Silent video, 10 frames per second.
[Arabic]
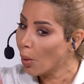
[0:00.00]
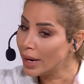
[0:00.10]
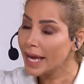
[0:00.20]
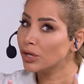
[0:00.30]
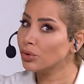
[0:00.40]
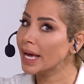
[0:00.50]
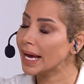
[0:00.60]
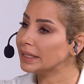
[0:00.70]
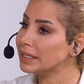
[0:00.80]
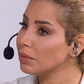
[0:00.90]
ولكن هناك
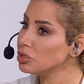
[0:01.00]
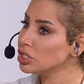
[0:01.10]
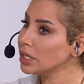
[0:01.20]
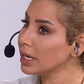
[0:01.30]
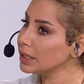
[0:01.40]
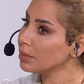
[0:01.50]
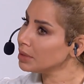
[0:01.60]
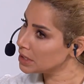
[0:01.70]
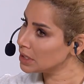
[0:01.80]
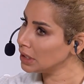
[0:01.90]
عدد كبير جدا ايضا من
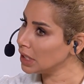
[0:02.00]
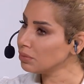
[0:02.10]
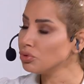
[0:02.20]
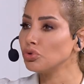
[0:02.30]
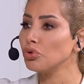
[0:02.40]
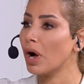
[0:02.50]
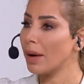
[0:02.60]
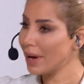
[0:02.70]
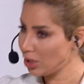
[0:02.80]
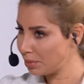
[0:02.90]
السيدات بيتركوا
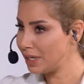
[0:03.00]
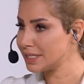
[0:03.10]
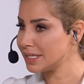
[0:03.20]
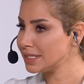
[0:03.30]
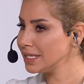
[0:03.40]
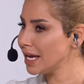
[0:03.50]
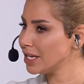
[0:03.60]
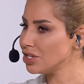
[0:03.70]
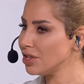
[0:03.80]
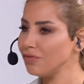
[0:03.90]
اعمالهم الاساسيه
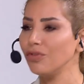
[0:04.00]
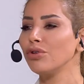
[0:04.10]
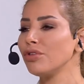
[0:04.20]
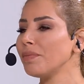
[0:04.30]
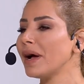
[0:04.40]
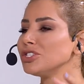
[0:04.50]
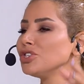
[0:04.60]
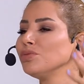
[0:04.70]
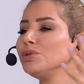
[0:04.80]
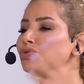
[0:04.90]
and they follow their
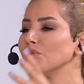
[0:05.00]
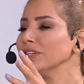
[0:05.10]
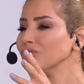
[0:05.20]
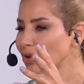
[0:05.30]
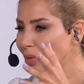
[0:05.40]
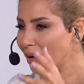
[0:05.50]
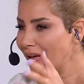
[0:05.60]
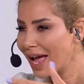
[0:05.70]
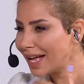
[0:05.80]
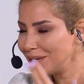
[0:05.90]
passion وبيجوا عندكم
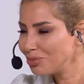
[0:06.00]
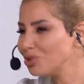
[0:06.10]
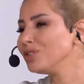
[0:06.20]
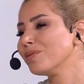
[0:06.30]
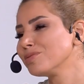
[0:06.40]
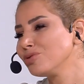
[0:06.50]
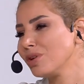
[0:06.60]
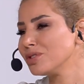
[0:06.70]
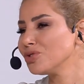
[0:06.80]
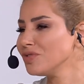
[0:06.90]
قد إيه بتكوني مبسوطه
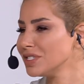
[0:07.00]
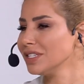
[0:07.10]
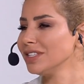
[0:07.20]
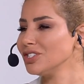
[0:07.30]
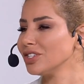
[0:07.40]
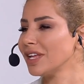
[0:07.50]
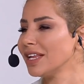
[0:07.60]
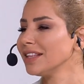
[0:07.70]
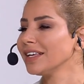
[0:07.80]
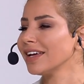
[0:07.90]
بس تشوفي ست اجت
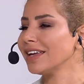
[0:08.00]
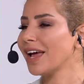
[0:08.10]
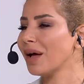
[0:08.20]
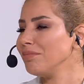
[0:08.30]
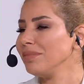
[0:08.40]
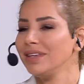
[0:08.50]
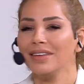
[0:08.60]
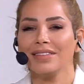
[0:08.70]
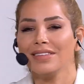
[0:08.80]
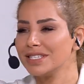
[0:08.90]
قالت لك انا يا عمي
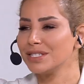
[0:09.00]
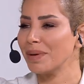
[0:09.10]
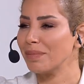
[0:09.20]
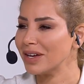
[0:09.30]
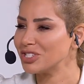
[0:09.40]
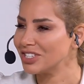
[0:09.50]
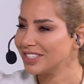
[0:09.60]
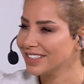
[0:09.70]
this is my passion